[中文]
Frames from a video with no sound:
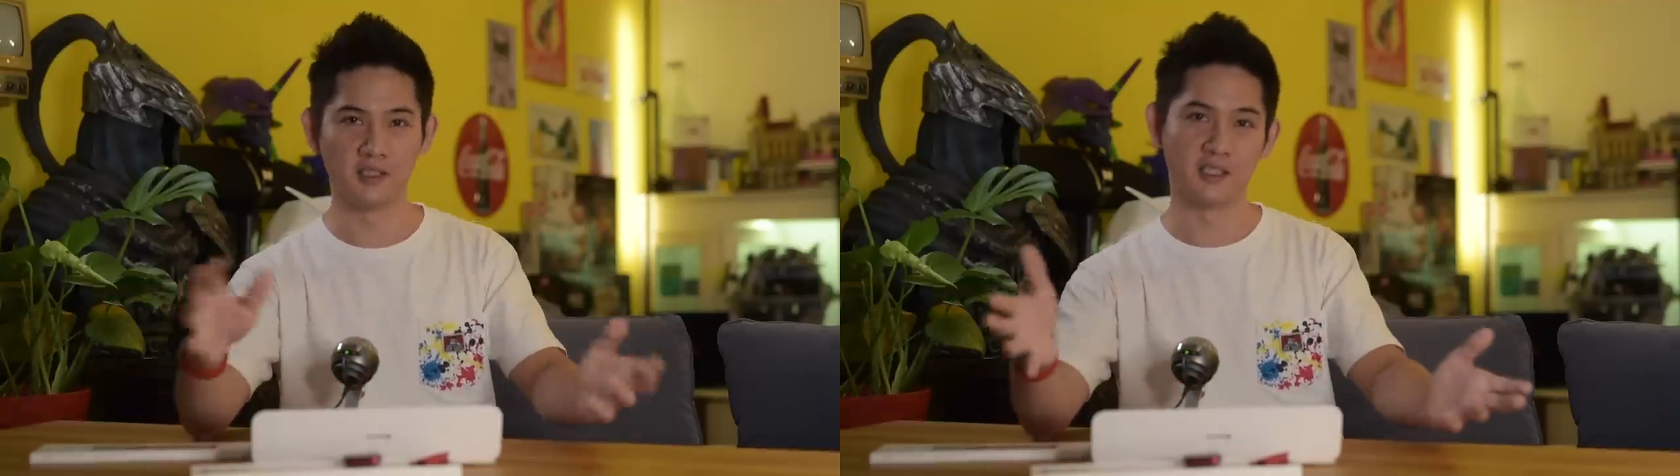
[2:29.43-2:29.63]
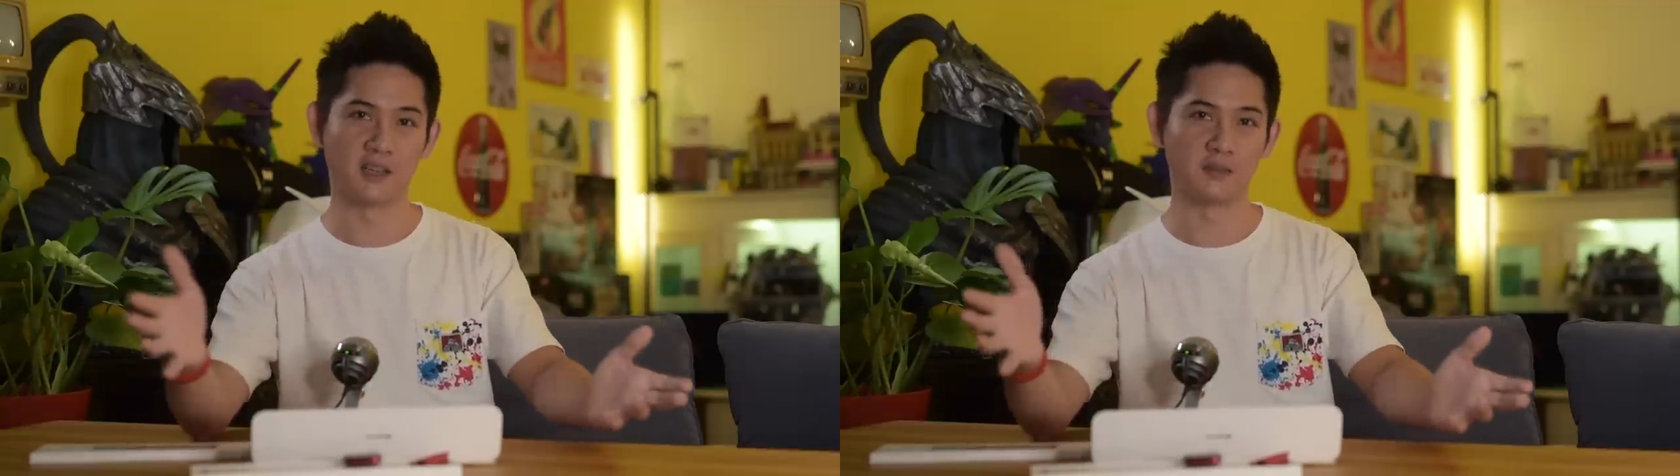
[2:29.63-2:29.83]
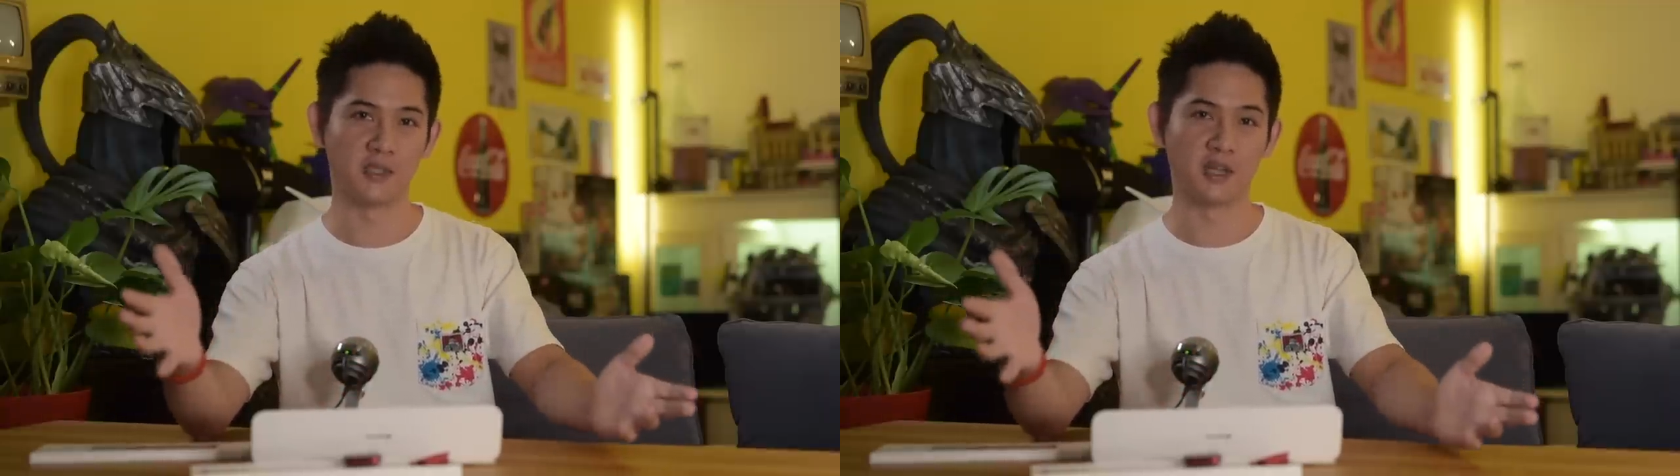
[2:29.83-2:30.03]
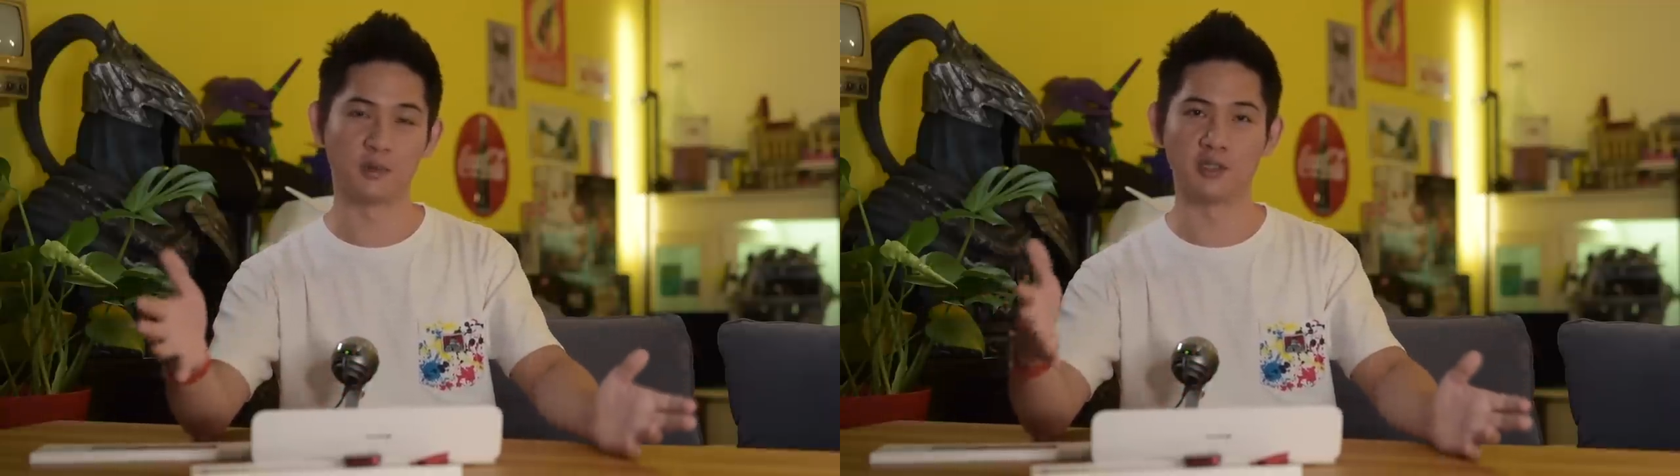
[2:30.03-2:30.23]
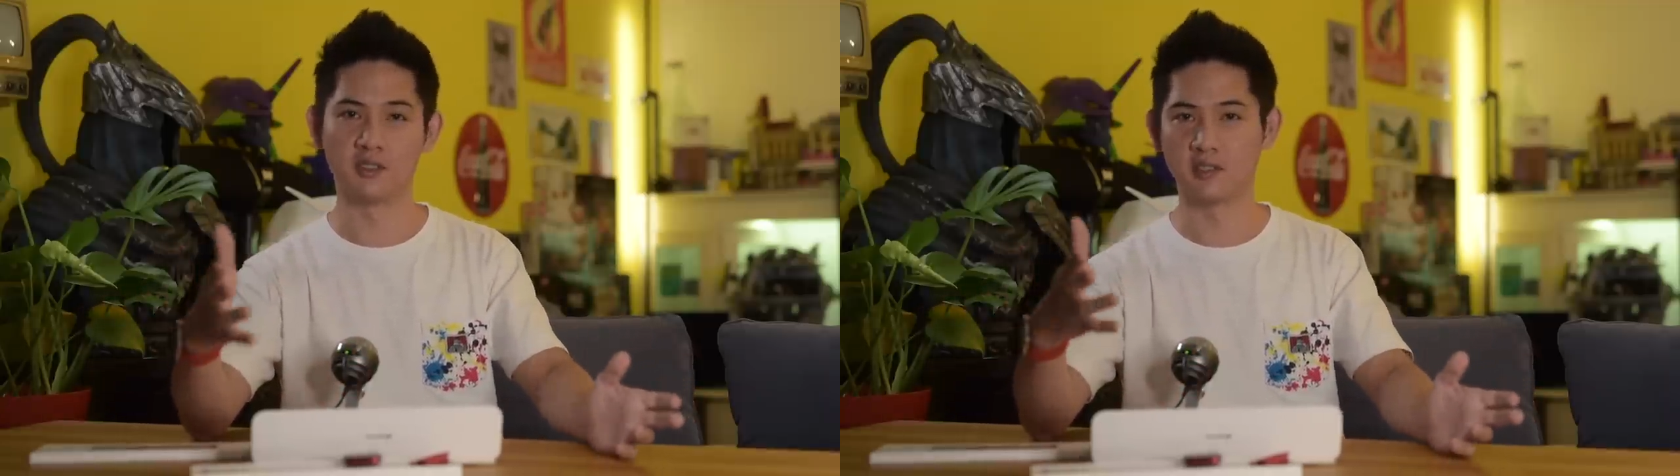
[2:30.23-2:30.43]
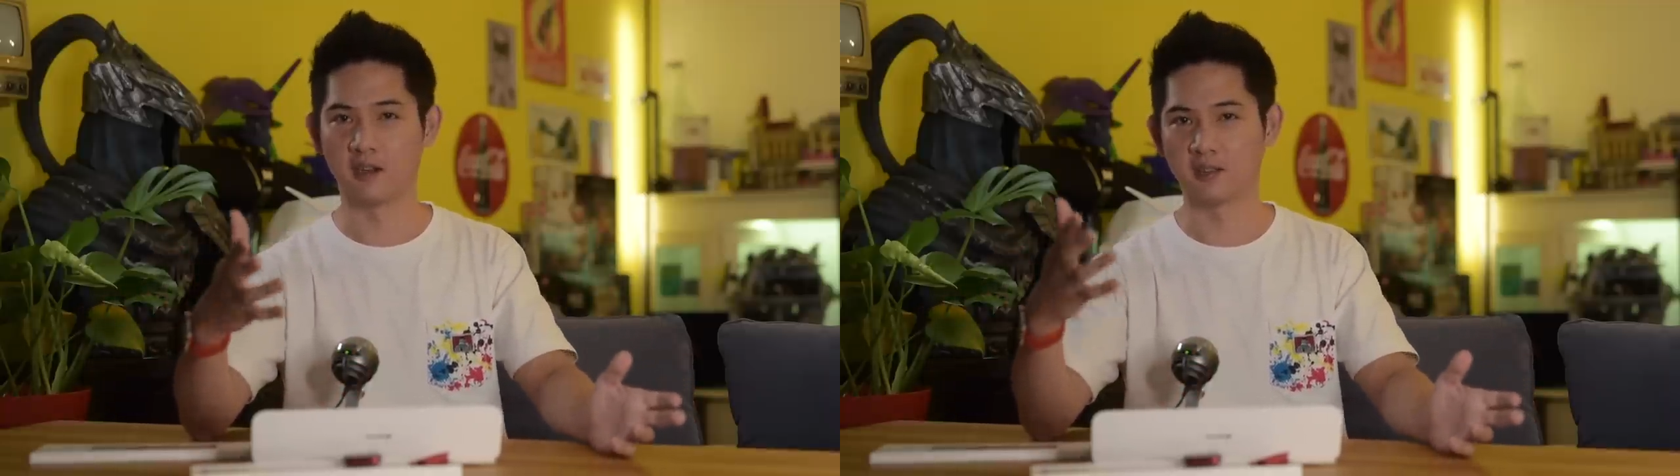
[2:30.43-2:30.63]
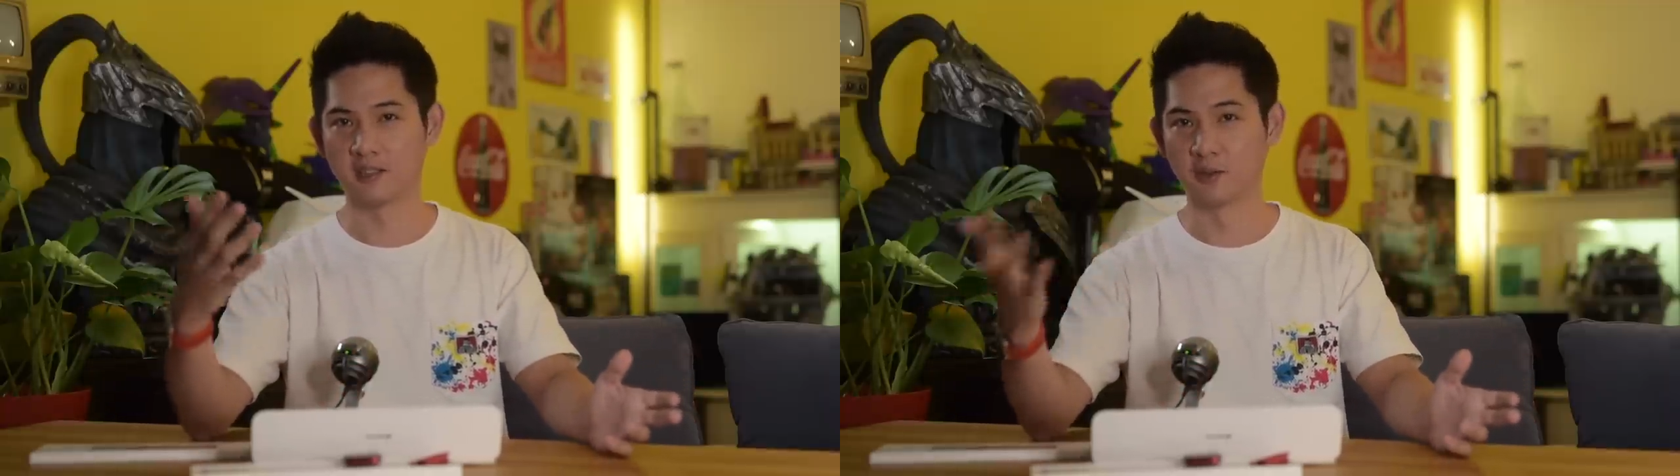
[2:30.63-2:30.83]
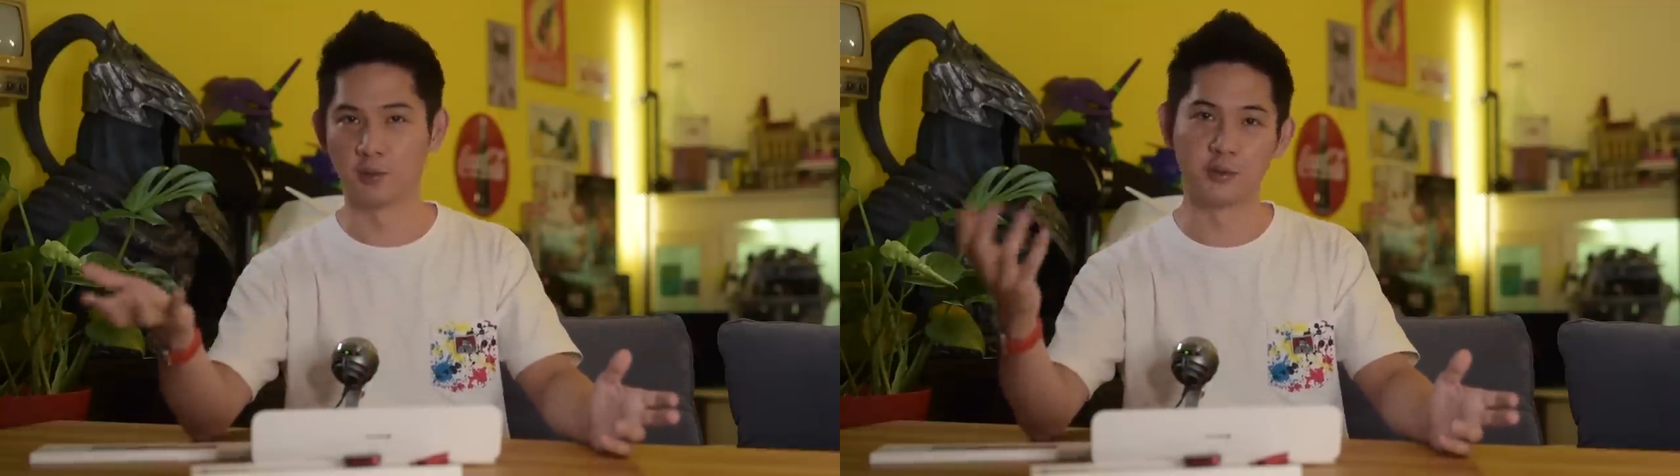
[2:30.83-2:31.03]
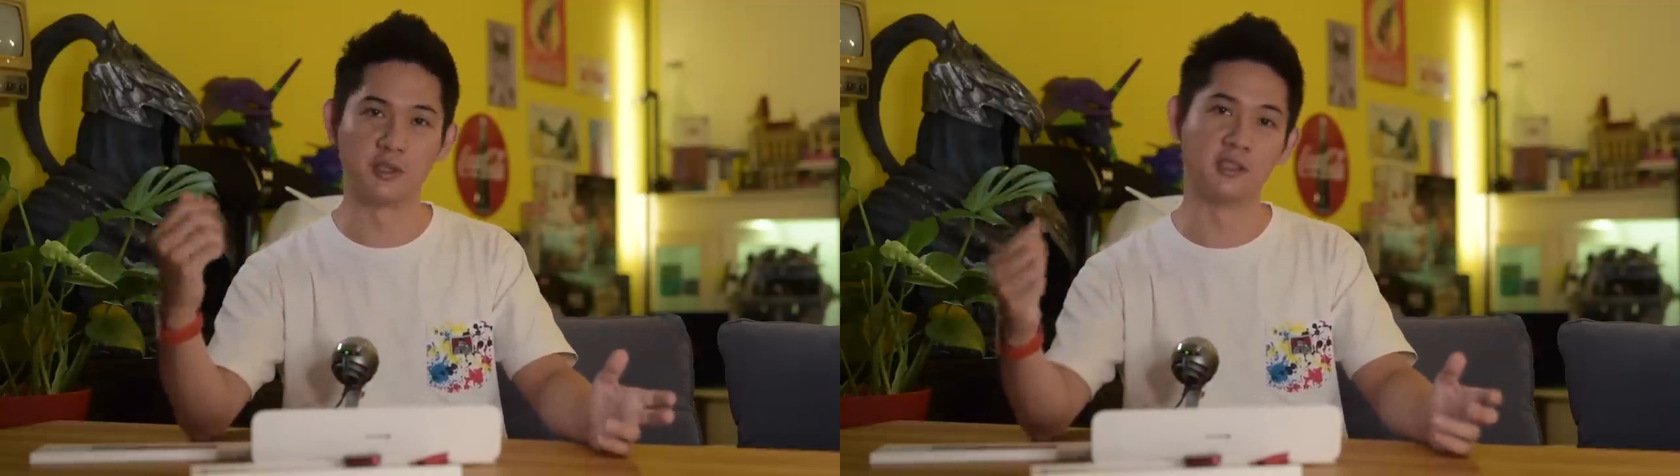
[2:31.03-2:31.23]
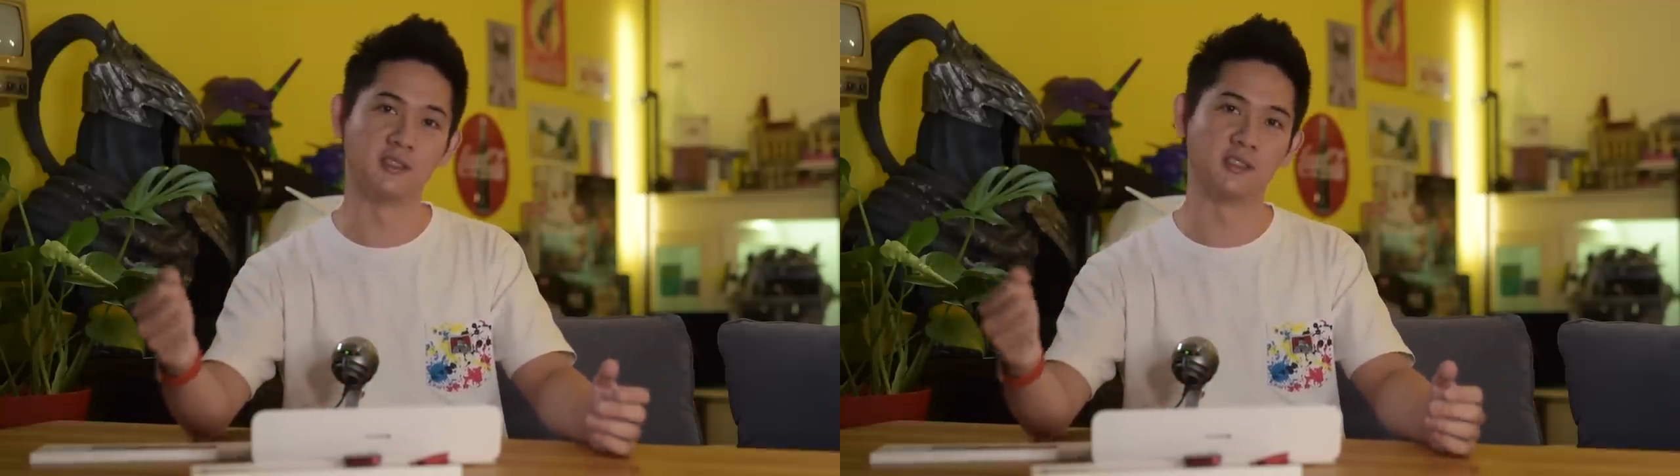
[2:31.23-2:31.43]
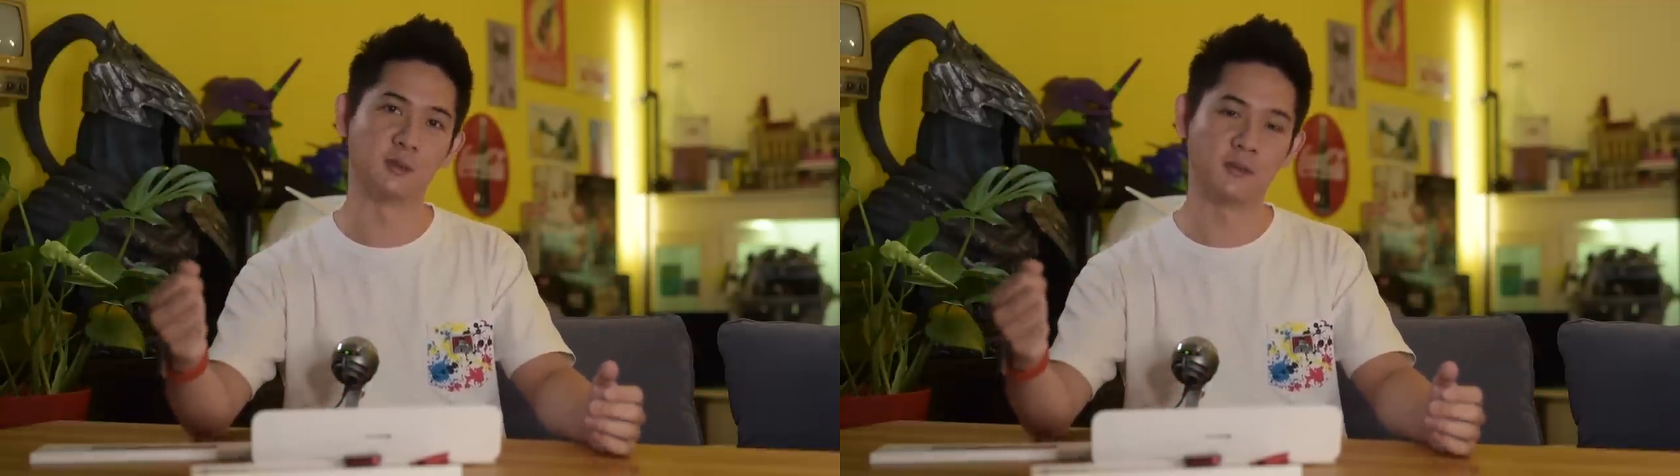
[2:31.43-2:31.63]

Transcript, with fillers: 而且这样比较不会制造更多余的垃圾。